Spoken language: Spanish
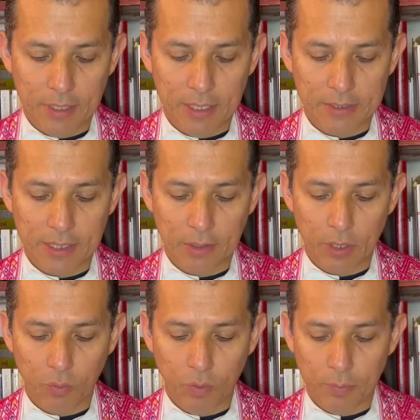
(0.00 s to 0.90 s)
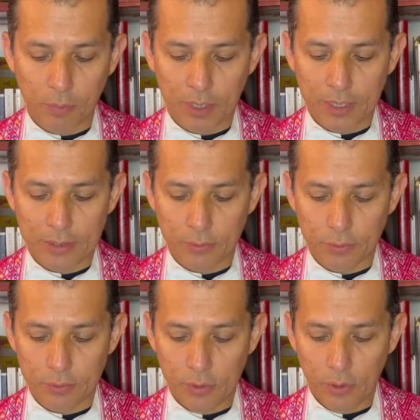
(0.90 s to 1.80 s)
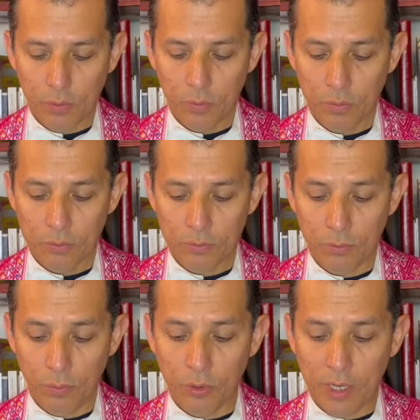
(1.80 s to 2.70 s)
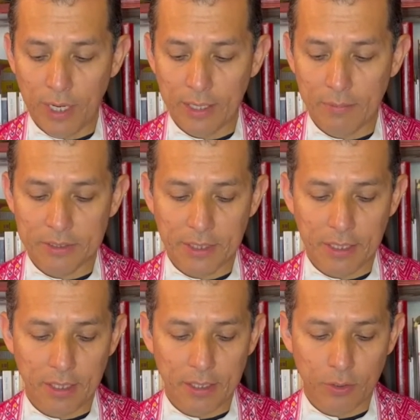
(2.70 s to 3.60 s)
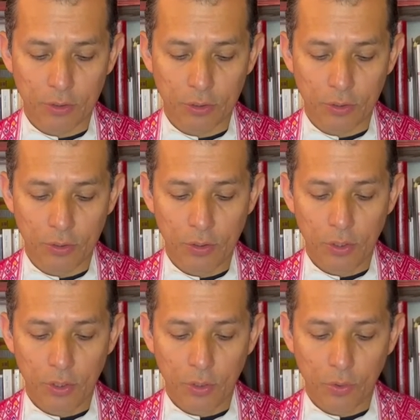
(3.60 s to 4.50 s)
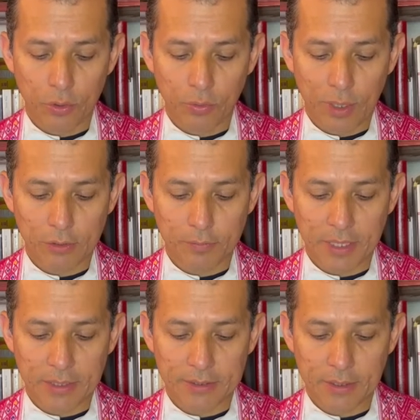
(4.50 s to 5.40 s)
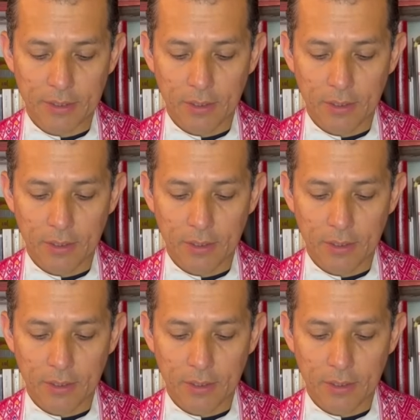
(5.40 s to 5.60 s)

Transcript: había estado el cuerpo de Jesús, uno en la cabecera y el otro junto a los pies.